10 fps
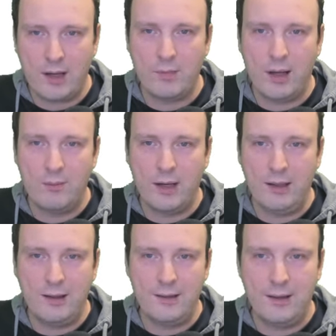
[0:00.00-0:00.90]
haben einmal
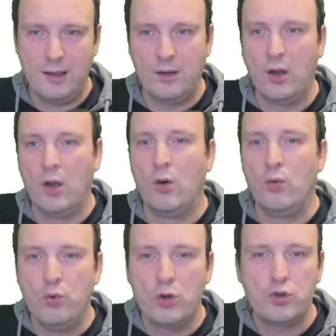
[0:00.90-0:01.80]
hier den
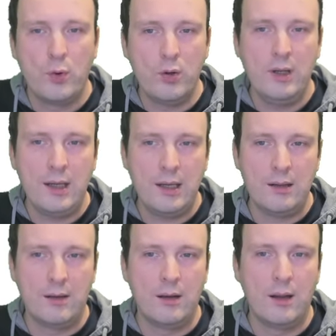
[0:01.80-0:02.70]

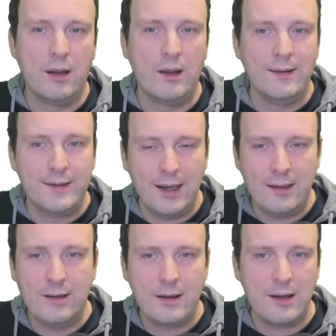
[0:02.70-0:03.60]
ursprünglichen
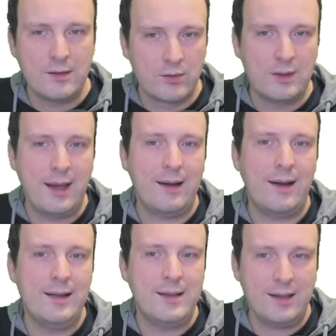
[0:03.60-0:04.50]
Sender, also der
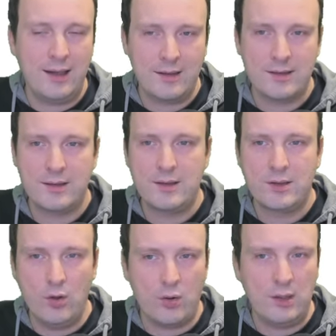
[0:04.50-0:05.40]
als erstes
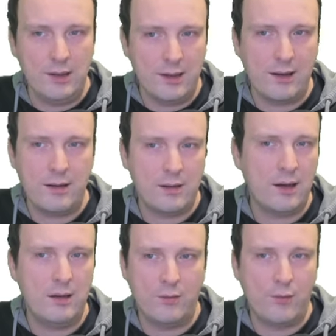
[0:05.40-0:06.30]
die
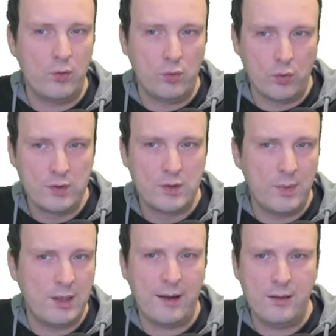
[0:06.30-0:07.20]
Originaldatei in der vollen Größe
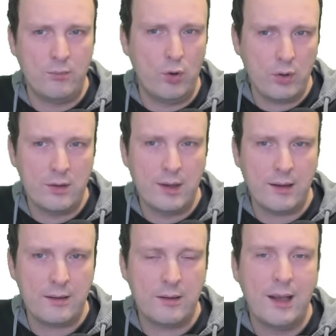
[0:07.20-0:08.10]
mit allen Blöcken
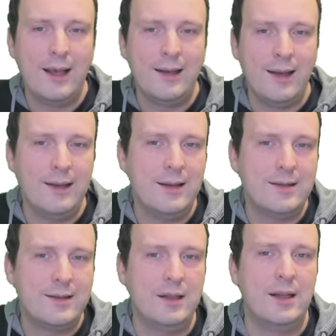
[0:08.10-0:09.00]
hat, der nennt
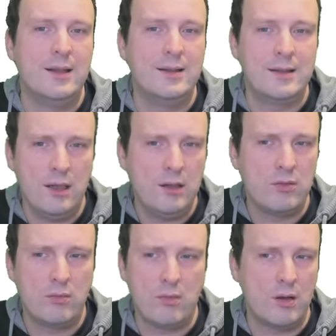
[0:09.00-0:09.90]
sich
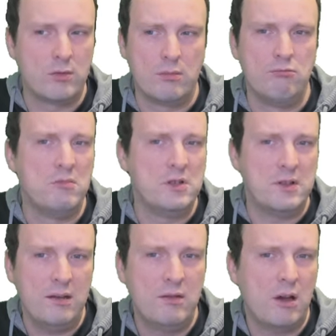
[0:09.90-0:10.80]
Seed, also
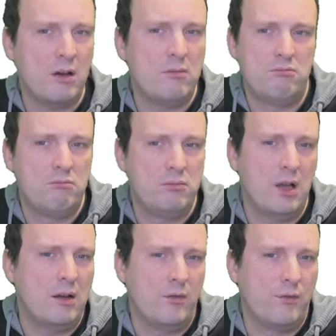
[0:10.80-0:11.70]
Sender,
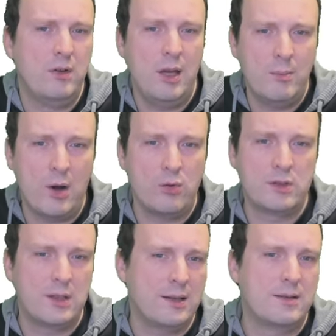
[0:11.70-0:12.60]
da, von dem
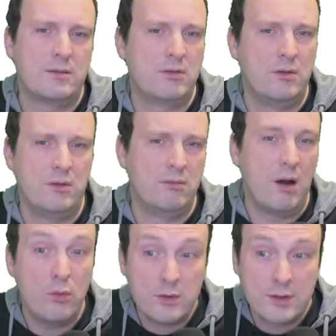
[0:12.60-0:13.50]
aus das äh,
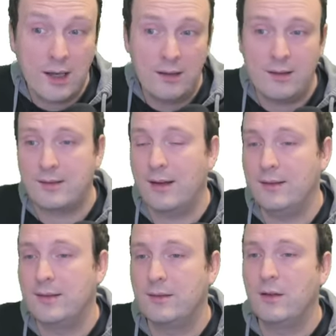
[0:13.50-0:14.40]
ausgeht, das
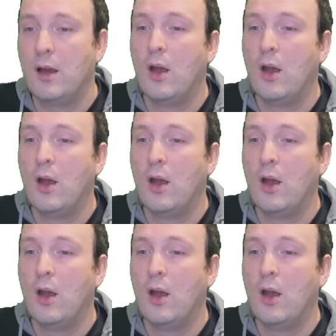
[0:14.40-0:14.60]
Ganze.